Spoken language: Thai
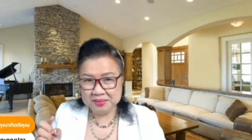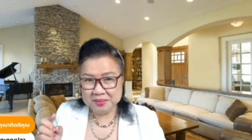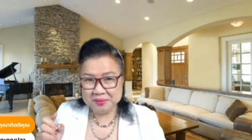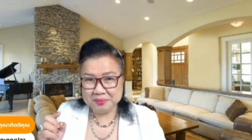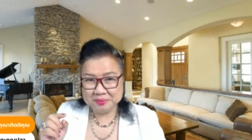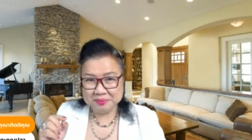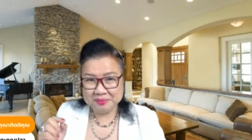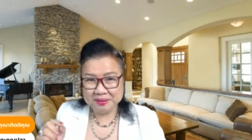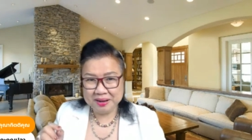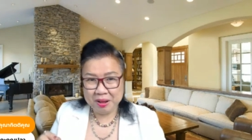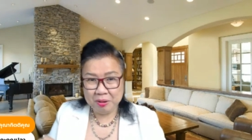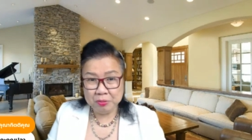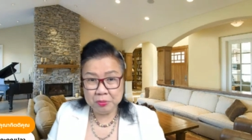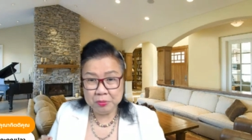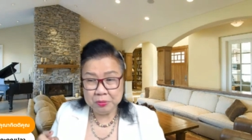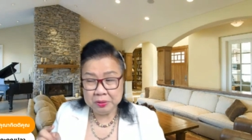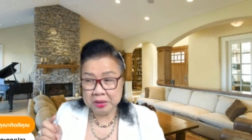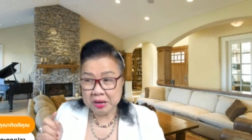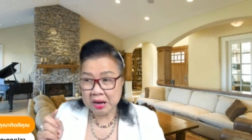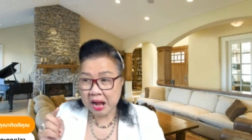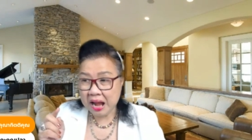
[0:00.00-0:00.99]
เจอรองเท้าคู่
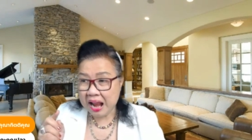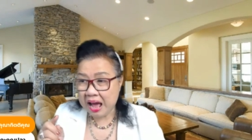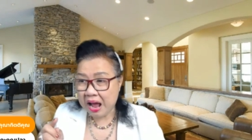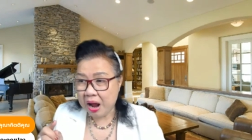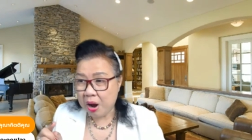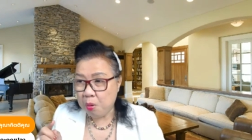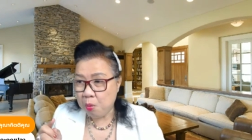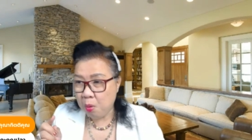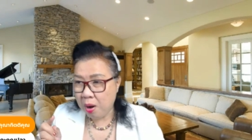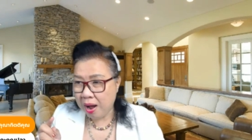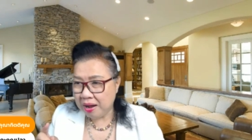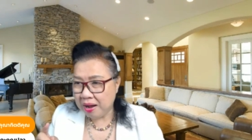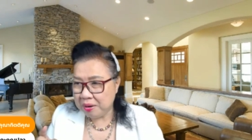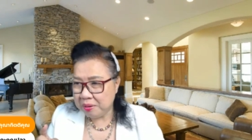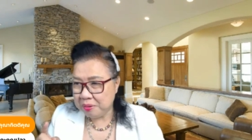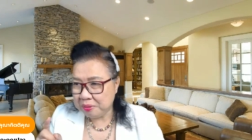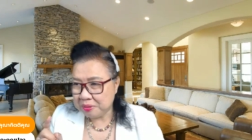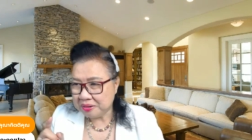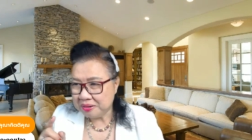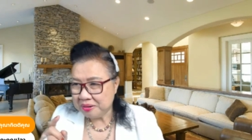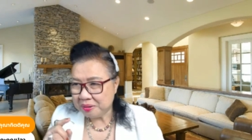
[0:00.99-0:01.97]
หนึ่งละหว่างก็
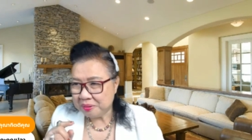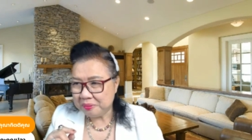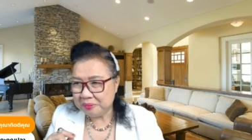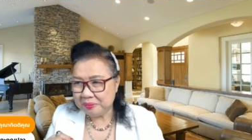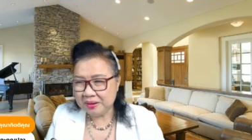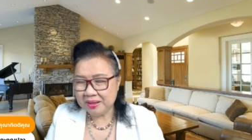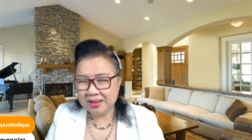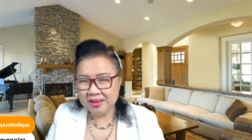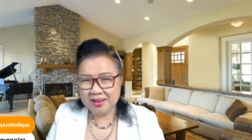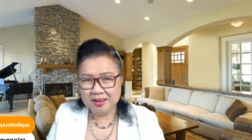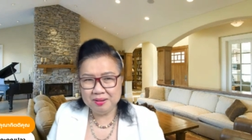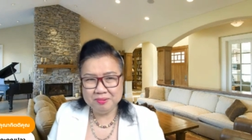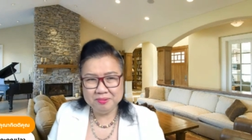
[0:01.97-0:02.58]
เลือกรองเท้า